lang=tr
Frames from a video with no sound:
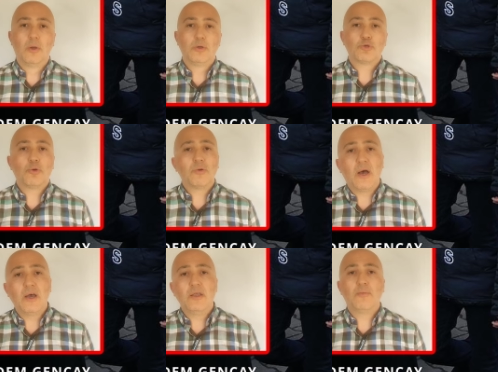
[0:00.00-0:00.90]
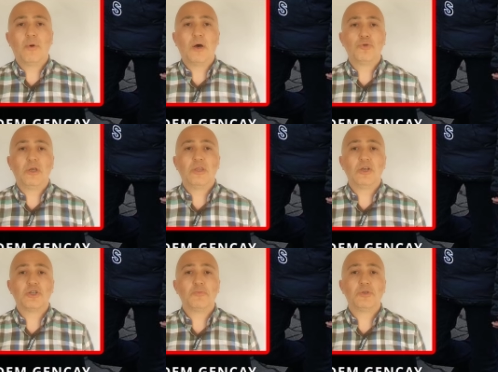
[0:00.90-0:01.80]
Sonra aynı mağduriyeti
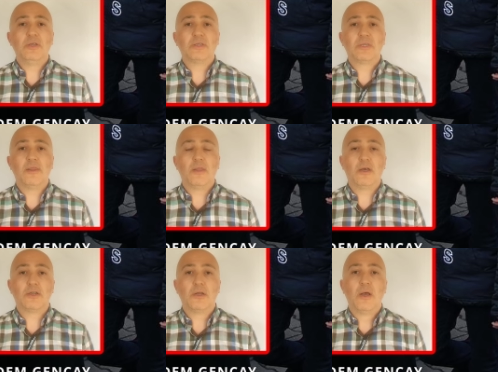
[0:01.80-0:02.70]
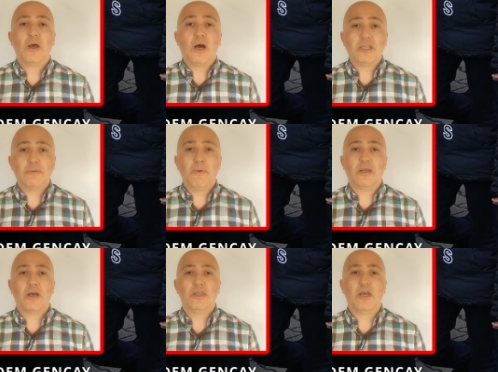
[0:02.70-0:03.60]
yaşamış insanlar
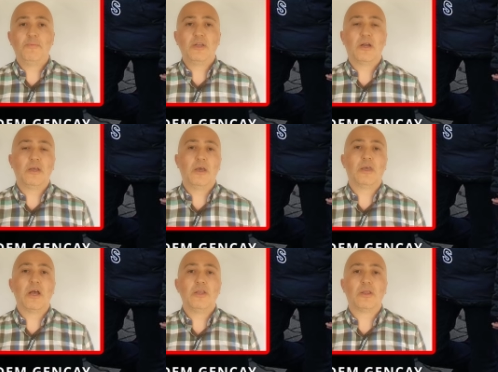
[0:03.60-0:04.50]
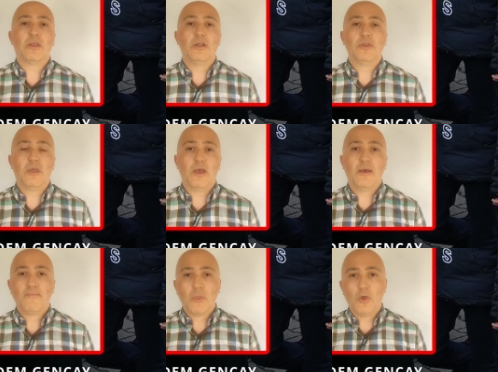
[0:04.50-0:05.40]
hasbel kadar bir araya geldiklerinde,
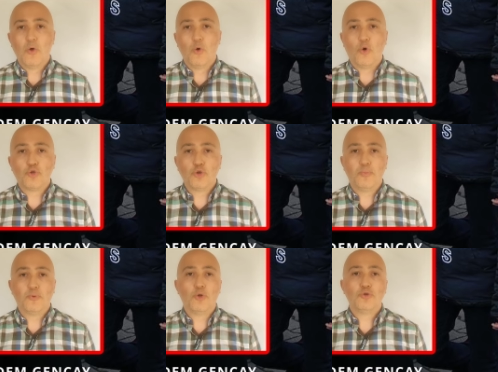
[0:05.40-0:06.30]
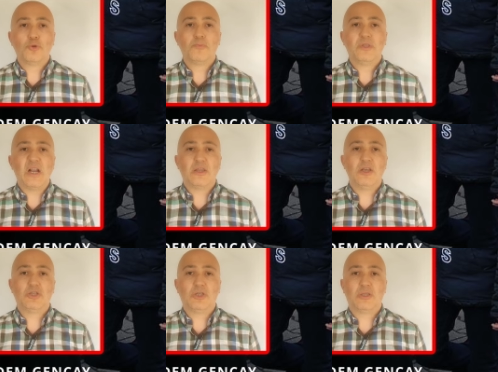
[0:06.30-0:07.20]
oturup konuşup
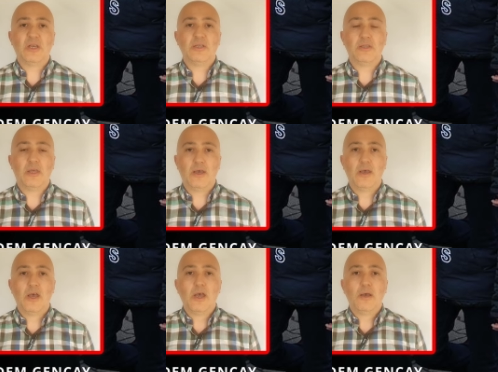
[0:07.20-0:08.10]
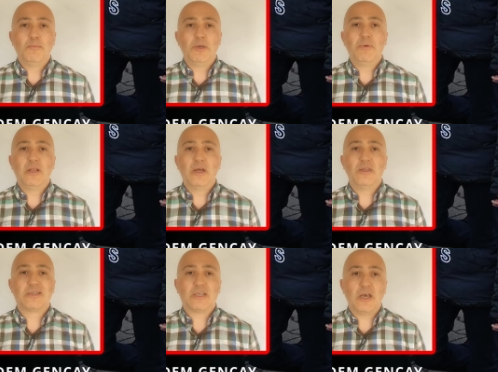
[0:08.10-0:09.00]
dertleştiklerinde,
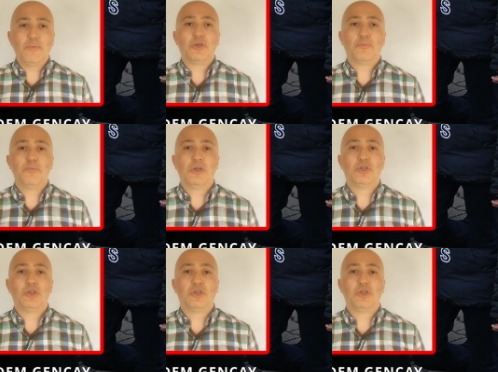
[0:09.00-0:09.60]
birbirlerine sahip çıkmaya